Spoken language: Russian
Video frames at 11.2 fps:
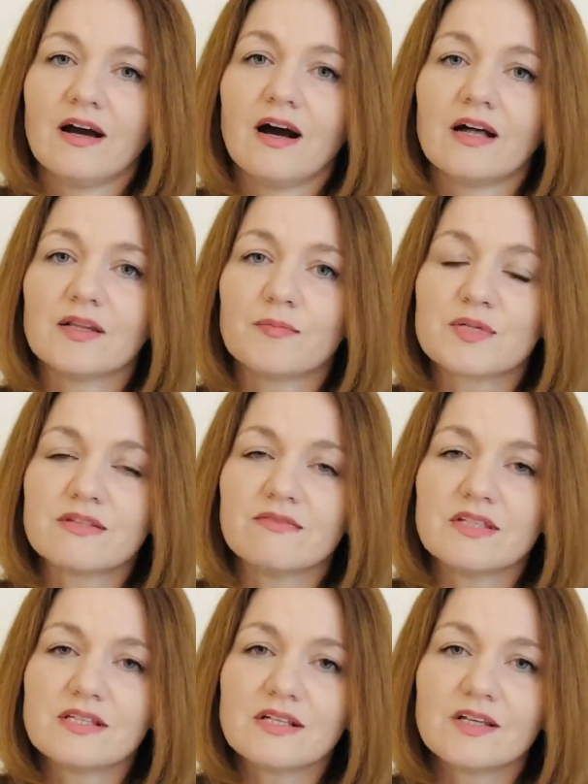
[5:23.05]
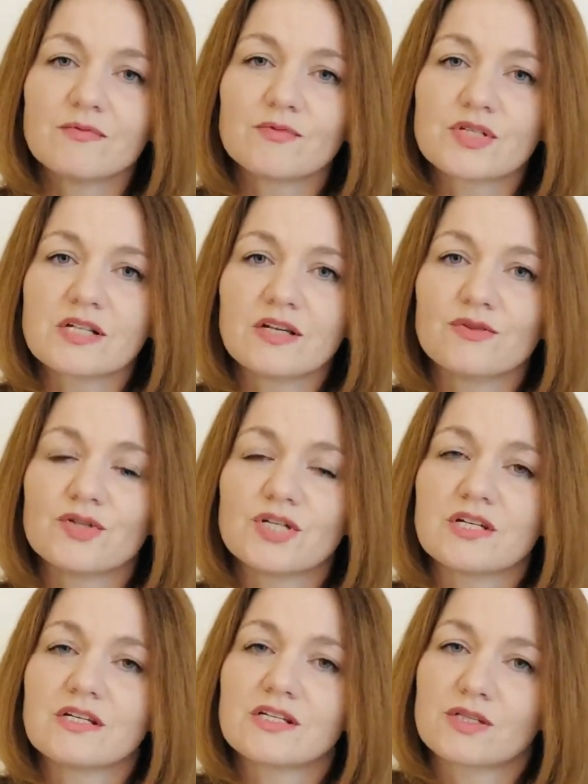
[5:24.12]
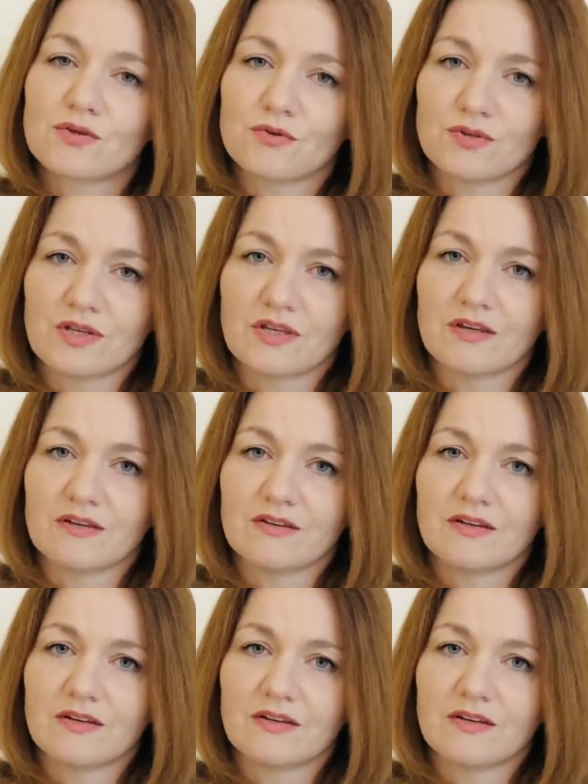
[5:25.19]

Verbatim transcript: Она посвятила ему следующие строки.